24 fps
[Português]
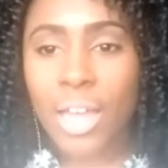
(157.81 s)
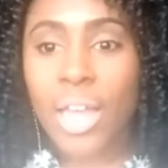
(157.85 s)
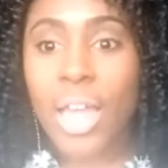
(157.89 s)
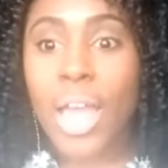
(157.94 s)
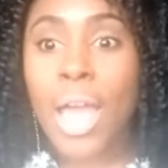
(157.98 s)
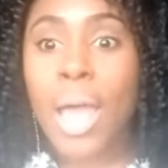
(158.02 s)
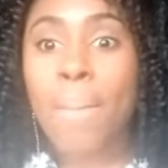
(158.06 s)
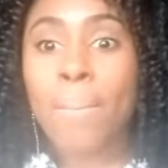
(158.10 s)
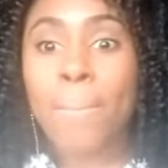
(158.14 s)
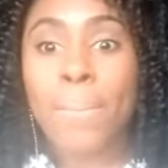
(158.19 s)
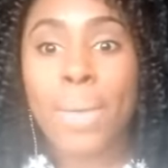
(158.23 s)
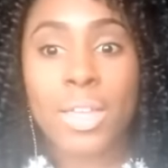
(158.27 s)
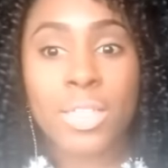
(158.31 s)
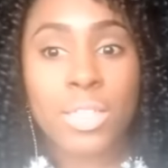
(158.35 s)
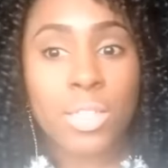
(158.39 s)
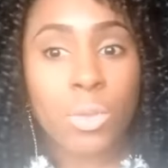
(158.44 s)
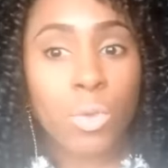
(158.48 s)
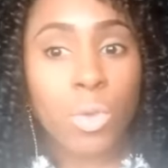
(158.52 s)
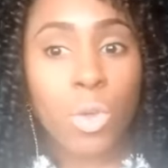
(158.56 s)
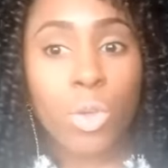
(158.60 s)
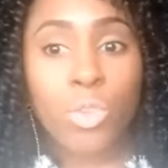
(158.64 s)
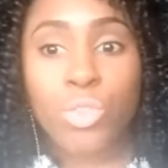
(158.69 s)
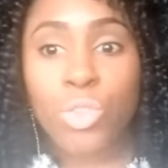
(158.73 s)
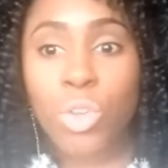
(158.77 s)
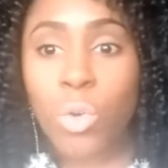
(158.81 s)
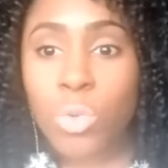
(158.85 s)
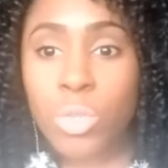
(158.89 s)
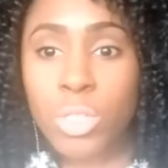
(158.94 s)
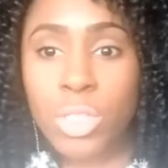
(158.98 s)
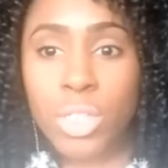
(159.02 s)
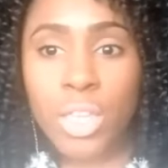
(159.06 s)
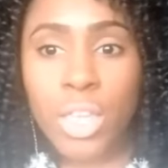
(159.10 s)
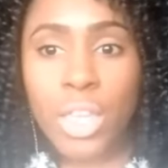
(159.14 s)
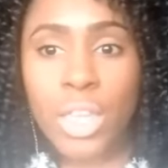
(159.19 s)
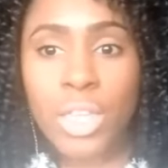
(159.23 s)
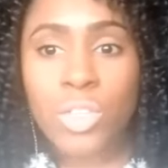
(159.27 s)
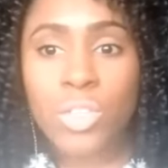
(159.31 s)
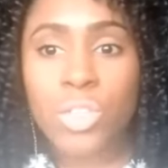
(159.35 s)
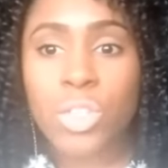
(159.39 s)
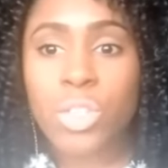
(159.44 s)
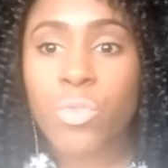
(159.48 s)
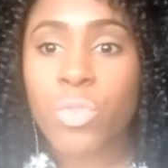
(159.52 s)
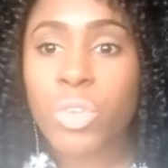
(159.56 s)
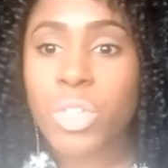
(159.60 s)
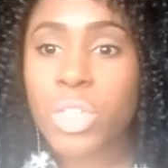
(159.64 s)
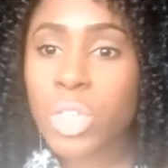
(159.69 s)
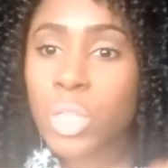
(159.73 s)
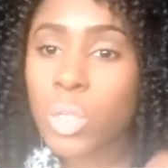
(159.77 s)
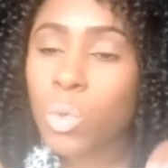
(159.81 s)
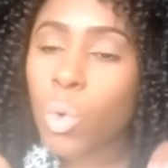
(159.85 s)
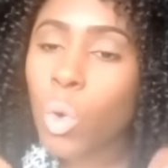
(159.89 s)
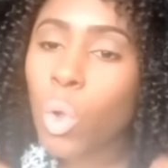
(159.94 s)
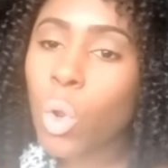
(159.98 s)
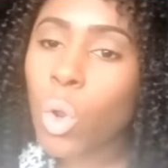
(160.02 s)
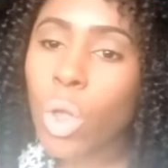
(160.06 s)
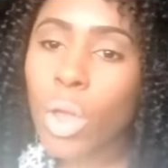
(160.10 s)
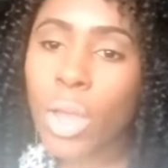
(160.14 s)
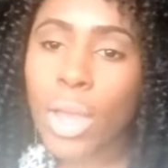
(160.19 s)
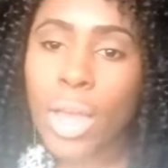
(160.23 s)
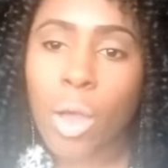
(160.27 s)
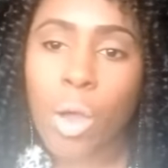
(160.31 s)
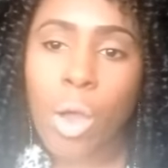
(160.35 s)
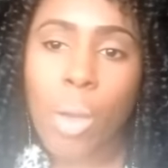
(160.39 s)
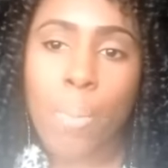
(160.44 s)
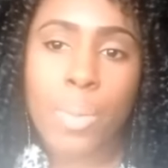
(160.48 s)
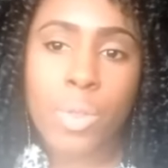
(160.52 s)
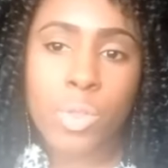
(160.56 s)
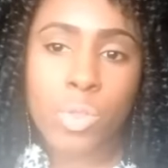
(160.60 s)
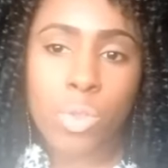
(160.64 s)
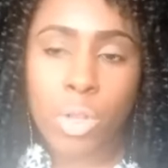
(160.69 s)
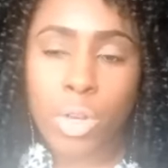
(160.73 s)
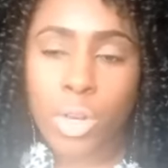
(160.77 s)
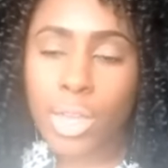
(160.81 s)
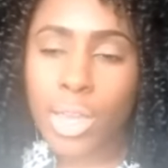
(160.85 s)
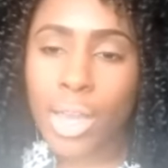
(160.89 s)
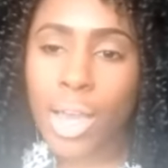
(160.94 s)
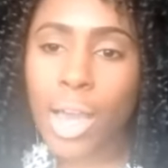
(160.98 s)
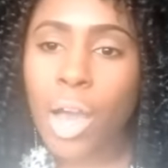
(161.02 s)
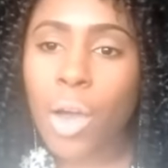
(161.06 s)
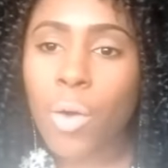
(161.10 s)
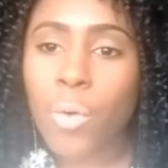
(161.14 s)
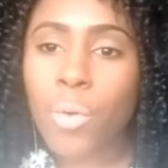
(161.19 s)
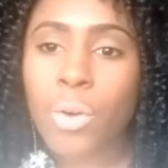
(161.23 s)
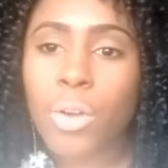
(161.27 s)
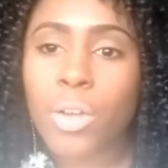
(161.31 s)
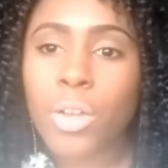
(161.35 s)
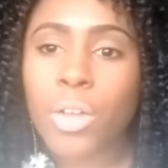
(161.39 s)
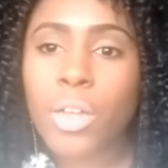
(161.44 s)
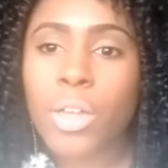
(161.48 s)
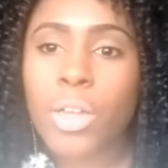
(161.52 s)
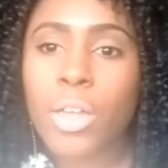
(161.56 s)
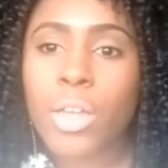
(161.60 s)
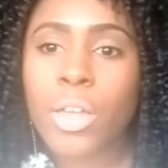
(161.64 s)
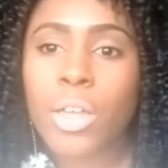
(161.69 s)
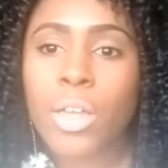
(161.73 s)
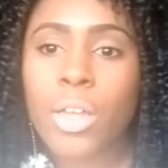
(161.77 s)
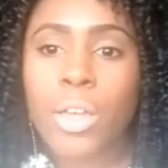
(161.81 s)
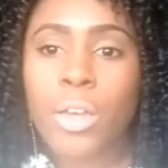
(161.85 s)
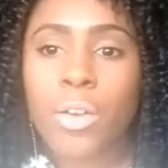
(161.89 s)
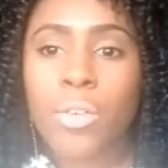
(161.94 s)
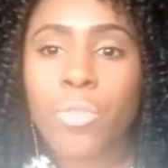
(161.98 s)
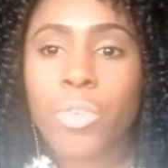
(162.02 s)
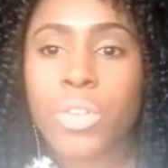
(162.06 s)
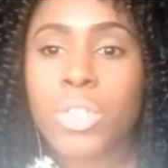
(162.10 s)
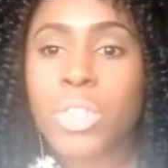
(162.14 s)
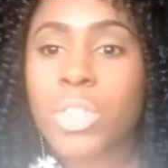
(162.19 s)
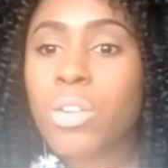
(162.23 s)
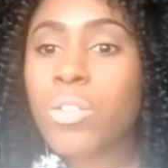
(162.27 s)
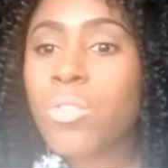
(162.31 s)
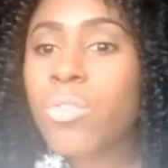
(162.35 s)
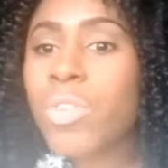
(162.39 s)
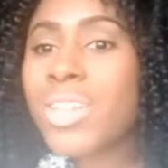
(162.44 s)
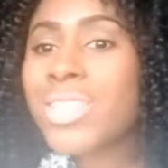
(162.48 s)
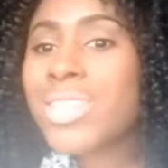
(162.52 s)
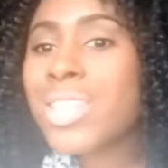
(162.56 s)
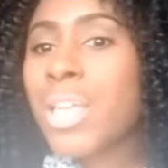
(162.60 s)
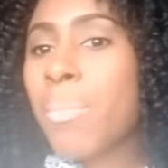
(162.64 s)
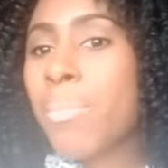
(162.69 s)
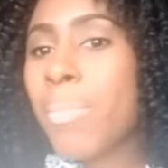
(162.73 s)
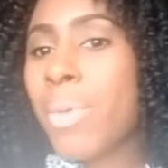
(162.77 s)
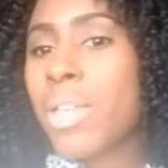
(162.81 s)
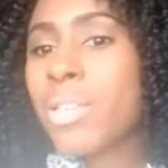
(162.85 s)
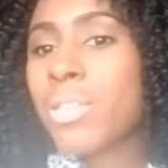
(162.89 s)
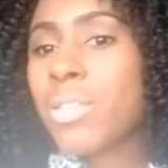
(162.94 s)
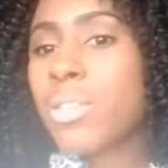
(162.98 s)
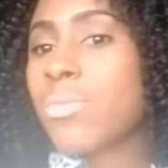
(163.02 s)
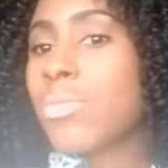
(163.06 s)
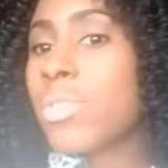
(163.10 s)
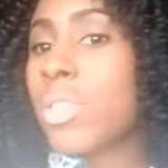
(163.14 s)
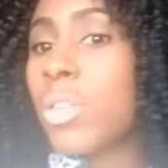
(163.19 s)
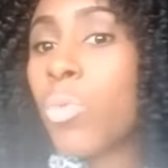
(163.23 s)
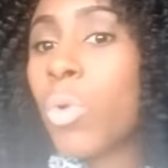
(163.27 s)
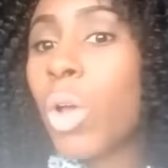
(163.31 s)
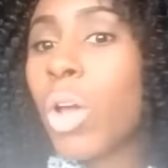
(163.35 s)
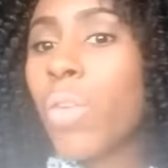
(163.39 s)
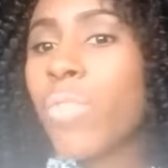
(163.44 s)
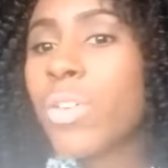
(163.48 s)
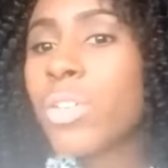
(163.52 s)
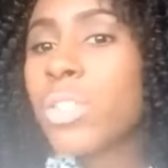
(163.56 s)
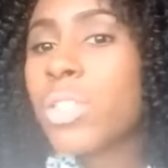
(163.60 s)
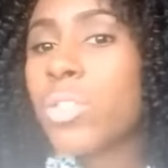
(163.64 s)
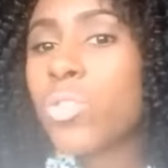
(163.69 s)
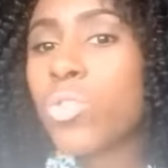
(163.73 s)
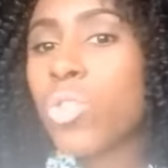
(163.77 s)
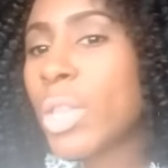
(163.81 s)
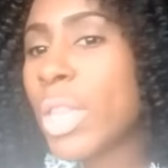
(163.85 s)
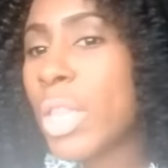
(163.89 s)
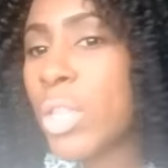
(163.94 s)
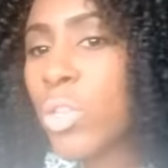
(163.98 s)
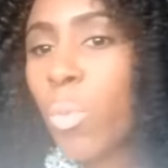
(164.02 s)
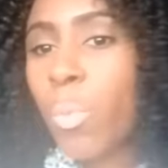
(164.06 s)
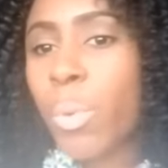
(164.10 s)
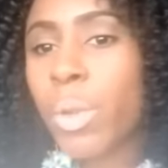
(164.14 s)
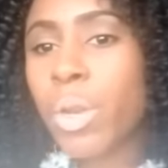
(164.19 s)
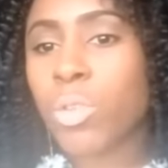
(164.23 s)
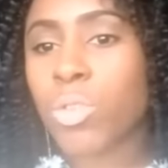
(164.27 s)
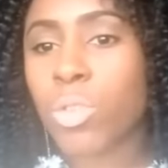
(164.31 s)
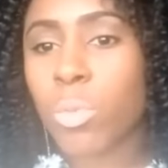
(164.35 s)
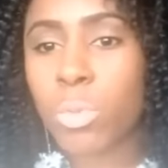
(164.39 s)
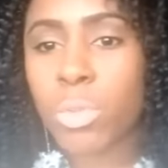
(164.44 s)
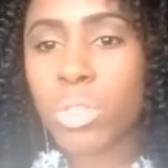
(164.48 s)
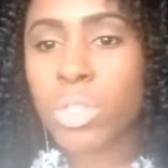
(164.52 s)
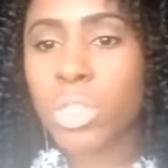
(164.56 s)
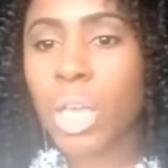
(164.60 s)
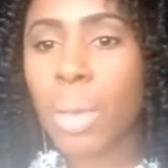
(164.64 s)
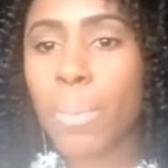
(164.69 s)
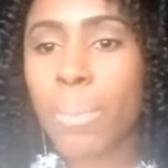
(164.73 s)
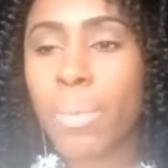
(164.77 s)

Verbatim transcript: Mas é o que eu digo é o seguinte, se você não colocar com uma pessoa legal, você não vai saber, você nunca vai ter sua opinião sobre esse cabelo.